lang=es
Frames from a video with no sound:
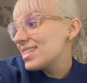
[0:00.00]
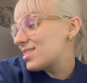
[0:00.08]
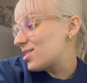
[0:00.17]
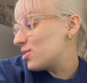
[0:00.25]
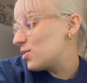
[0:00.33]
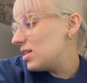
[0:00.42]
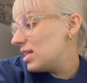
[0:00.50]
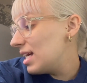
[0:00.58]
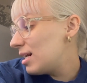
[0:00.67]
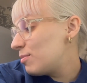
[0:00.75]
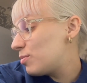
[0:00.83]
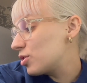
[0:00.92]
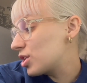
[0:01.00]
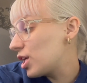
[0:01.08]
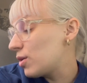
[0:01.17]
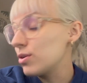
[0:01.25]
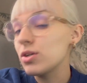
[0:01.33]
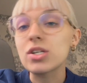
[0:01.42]
todo el día porque
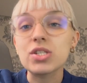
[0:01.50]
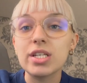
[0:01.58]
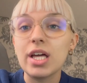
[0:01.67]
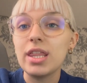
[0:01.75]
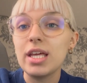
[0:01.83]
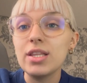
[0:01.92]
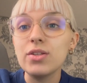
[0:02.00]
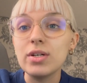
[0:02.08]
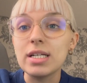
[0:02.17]
lo único que estoy haciendo